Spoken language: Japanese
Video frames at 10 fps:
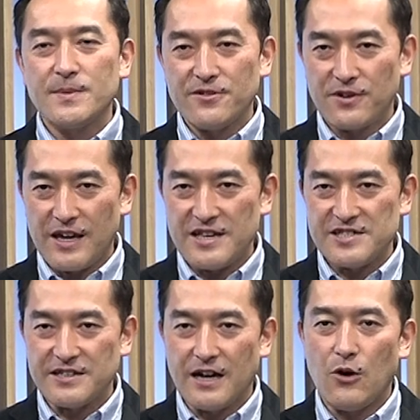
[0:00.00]
芝の経営
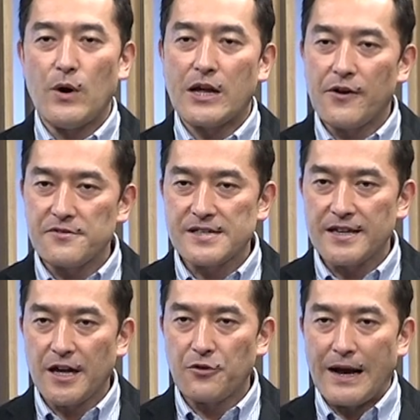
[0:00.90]
陣が我々の最
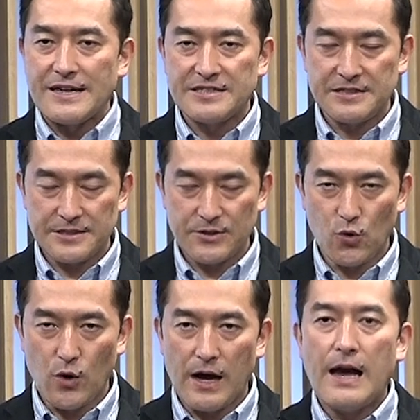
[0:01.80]
大の関心事項
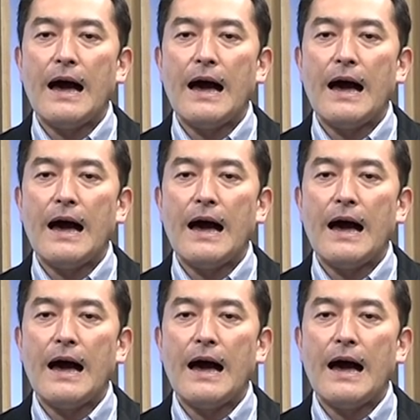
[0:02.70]
は